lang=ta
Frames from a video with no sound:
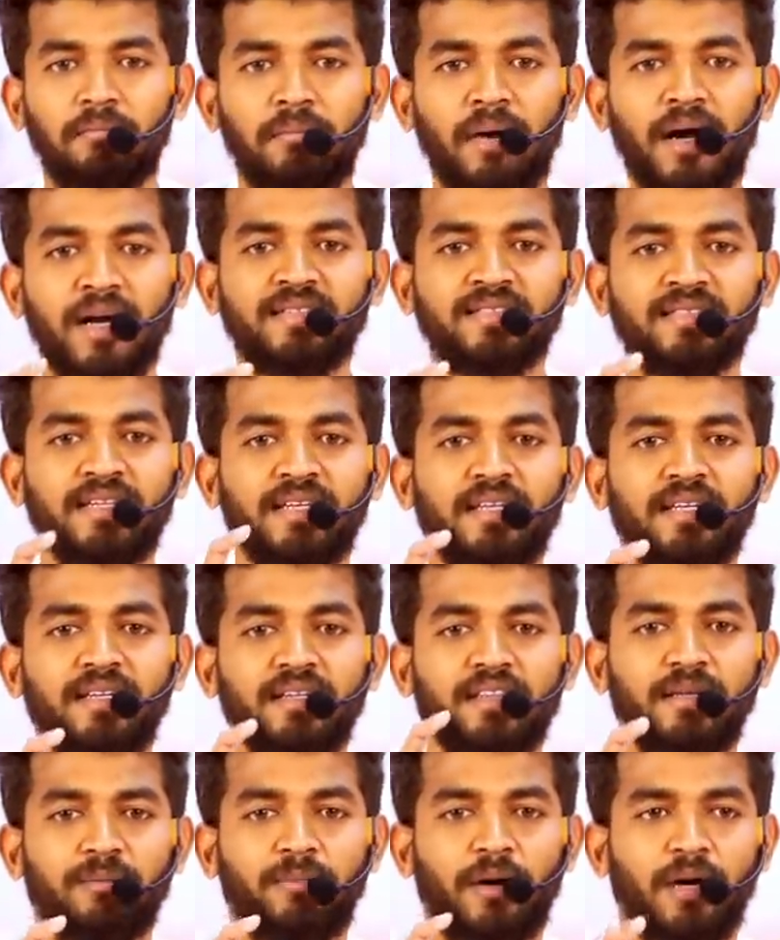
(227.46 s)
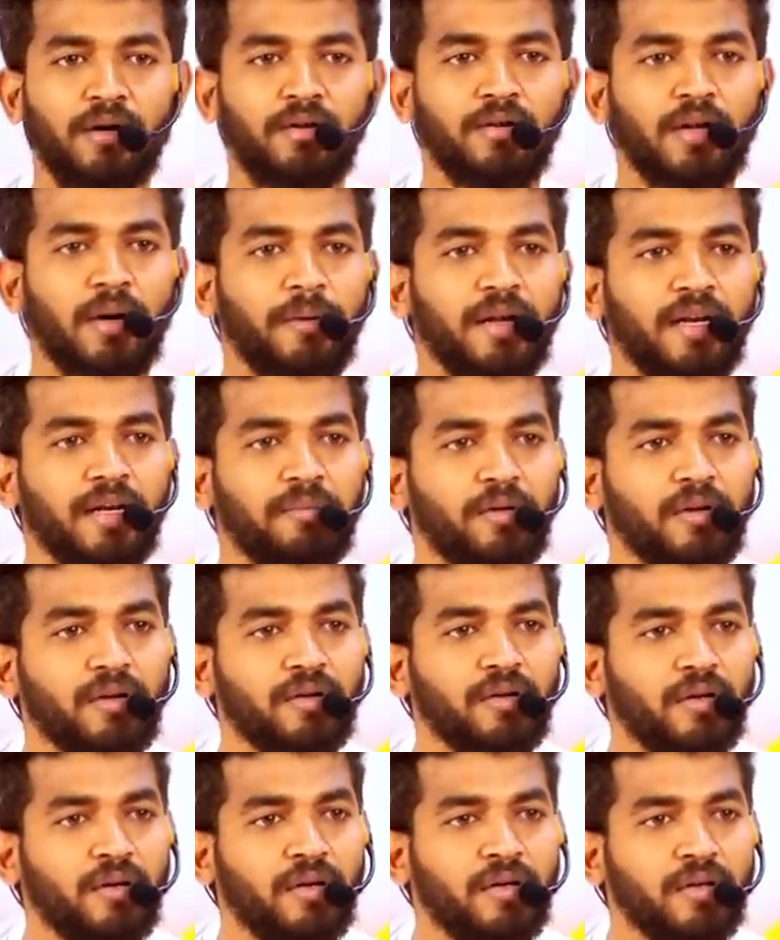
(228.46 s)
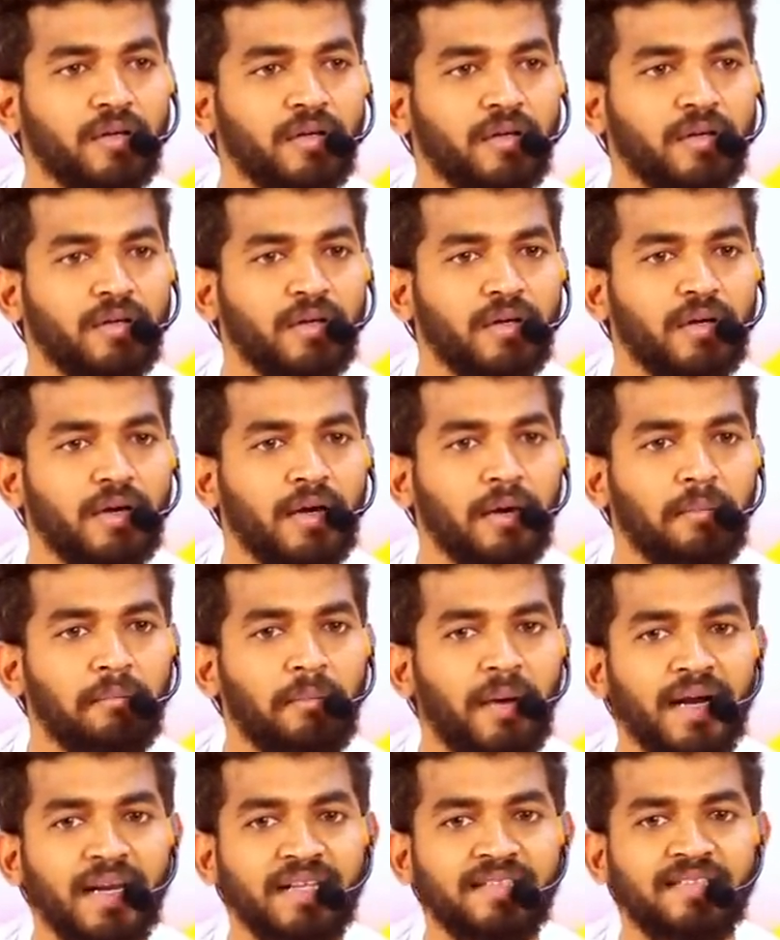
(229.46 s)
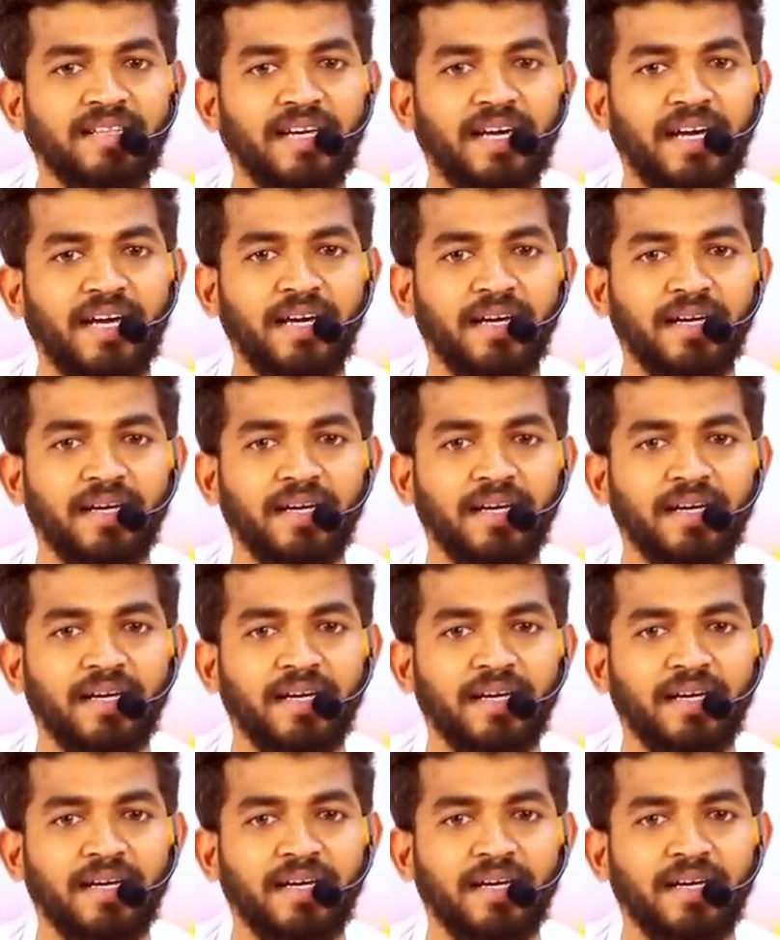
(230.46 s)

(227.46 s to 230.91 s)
மனசை நிறுத்தி பழகணும் அப்போ என்ன பண்ணணும் மனசை